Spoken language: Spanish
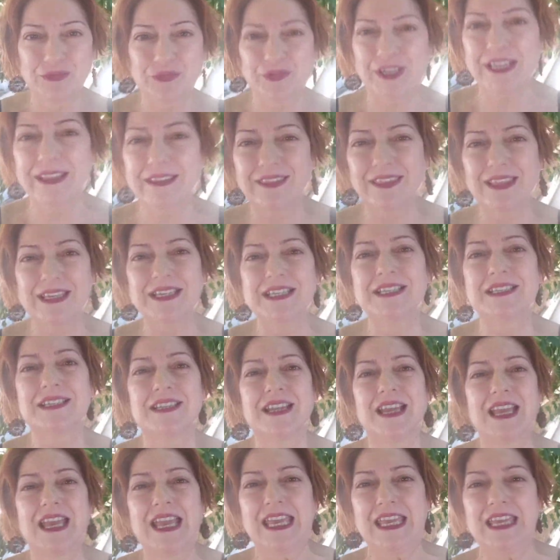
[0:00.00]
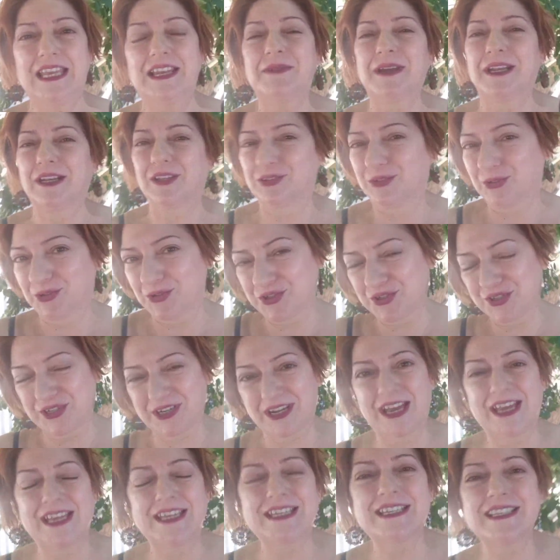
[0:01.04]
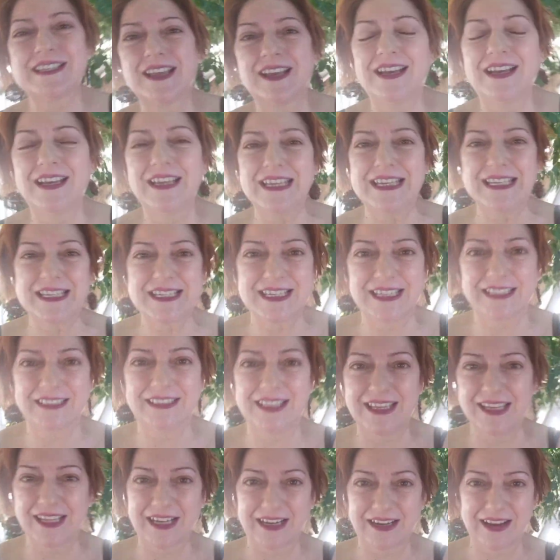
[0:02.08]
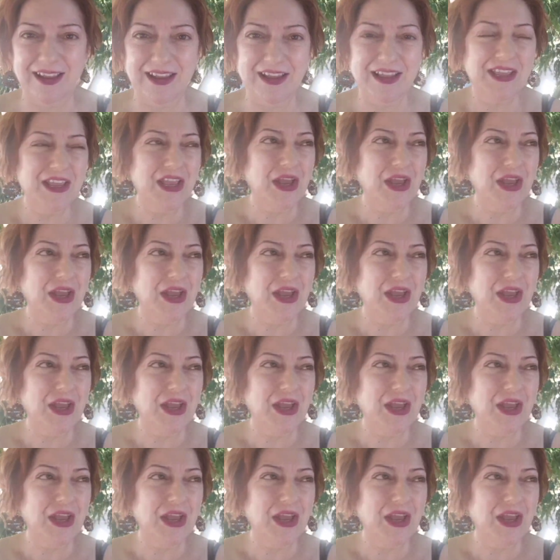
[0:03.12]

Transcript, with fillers: felices y libertos a esa tierra